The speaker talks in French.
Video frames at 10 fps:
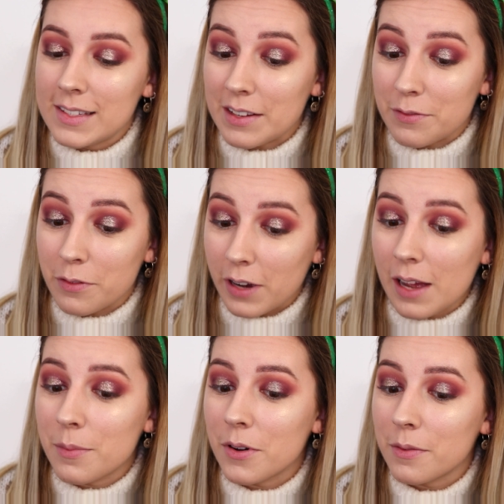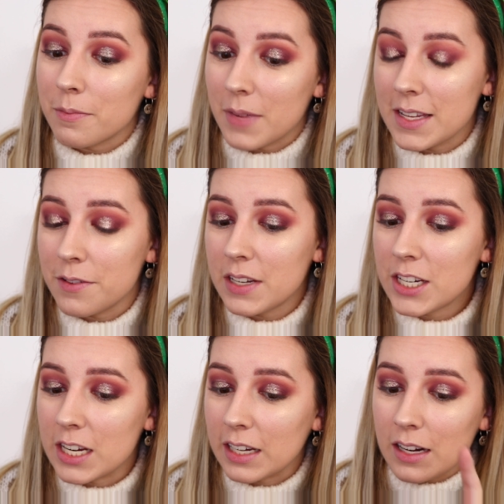C'est vraiment
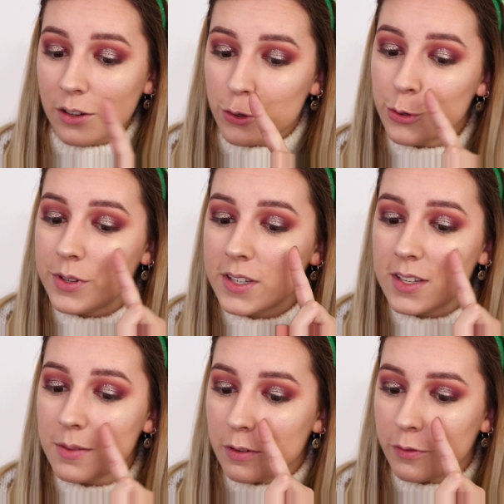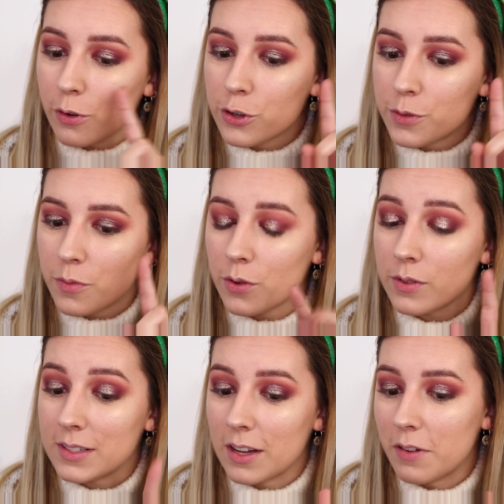magnifique. J'ai quelques chutes ici, mais
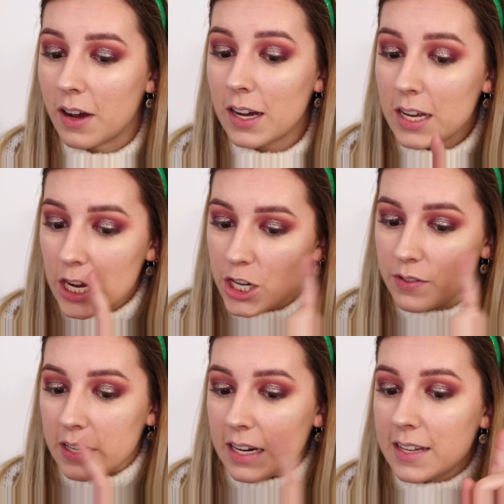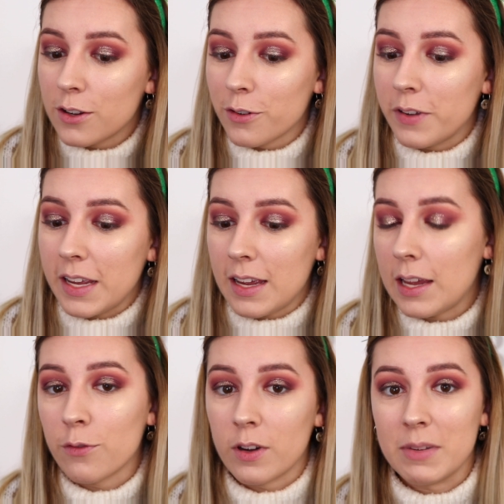franchement, ça va. Je vais les
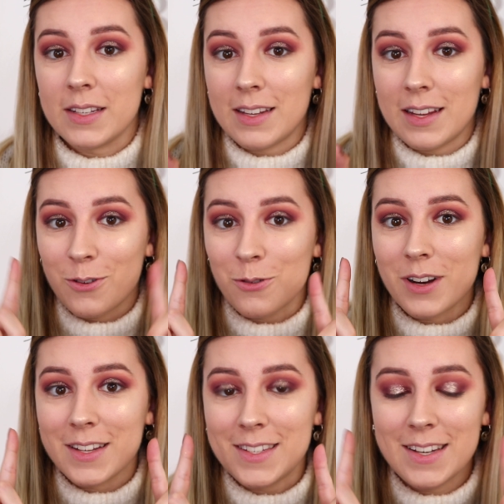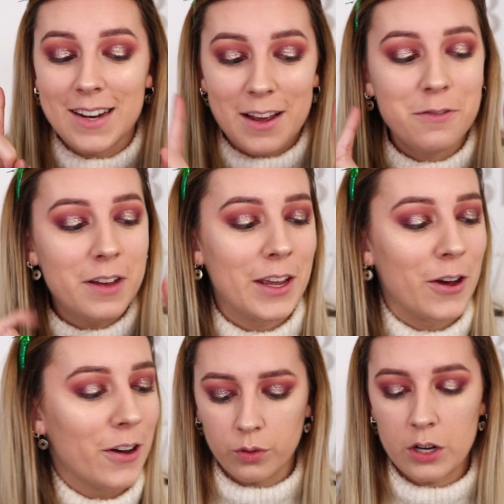enlever et on va passer au ratil
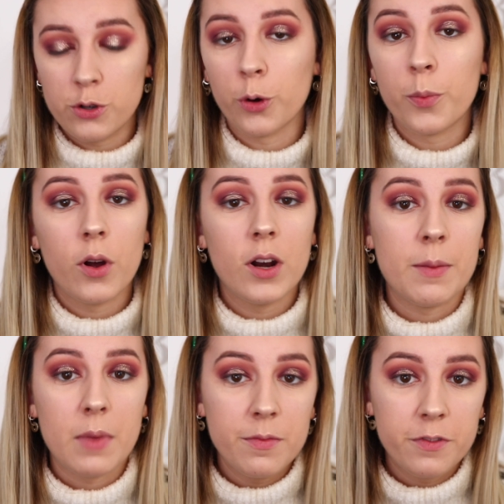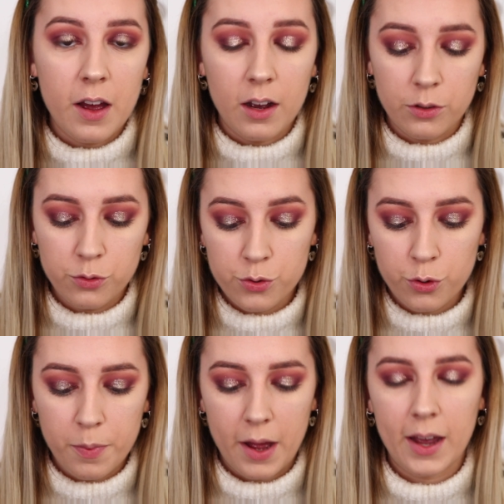inférieur. Donc là, je reprends les mêmes fards, hein,
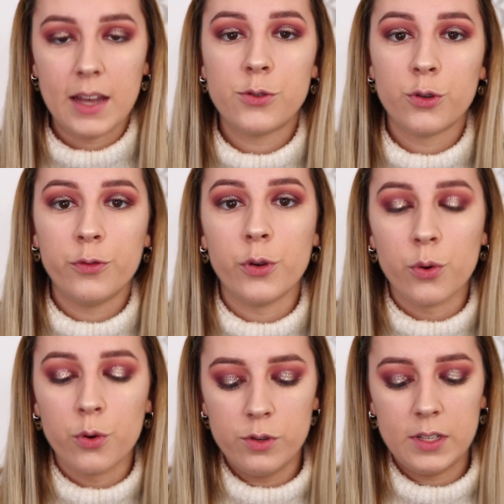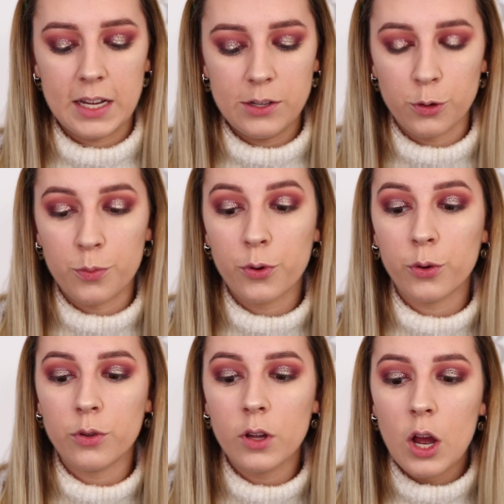toujours pareil, ce vieux rose et ce
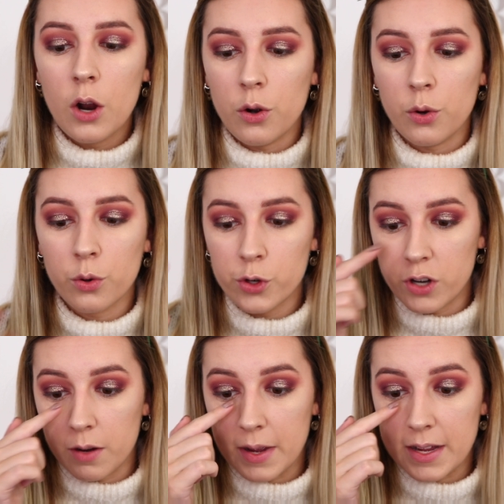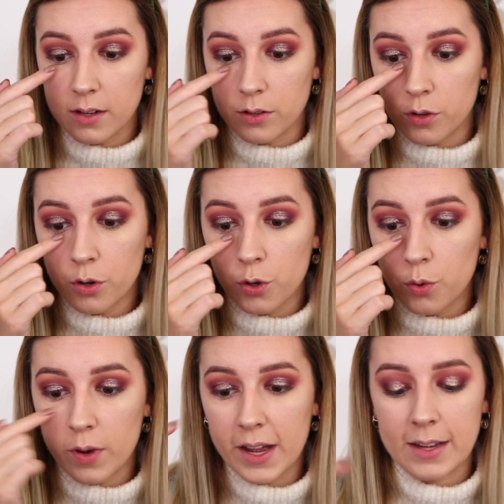prune. Le rose, je vais le mettre dans le
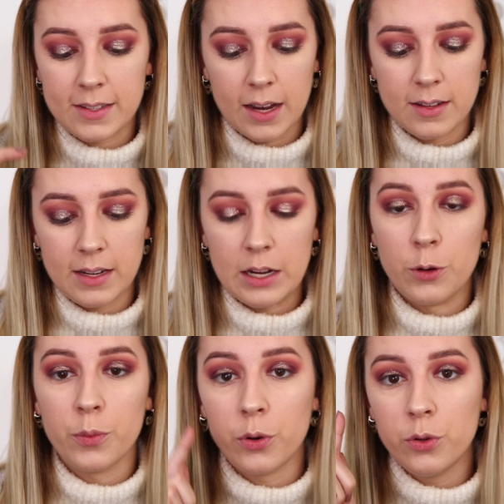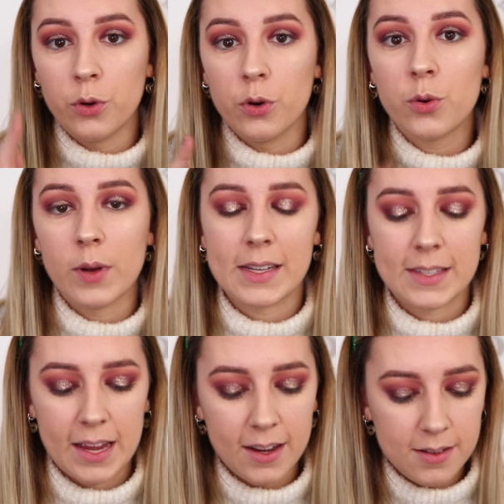coin interne et le prune au coin
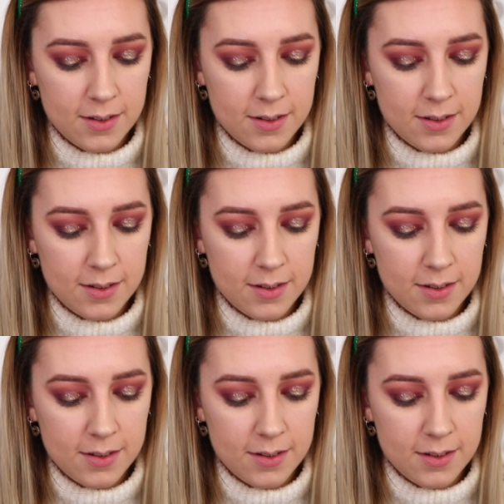externe.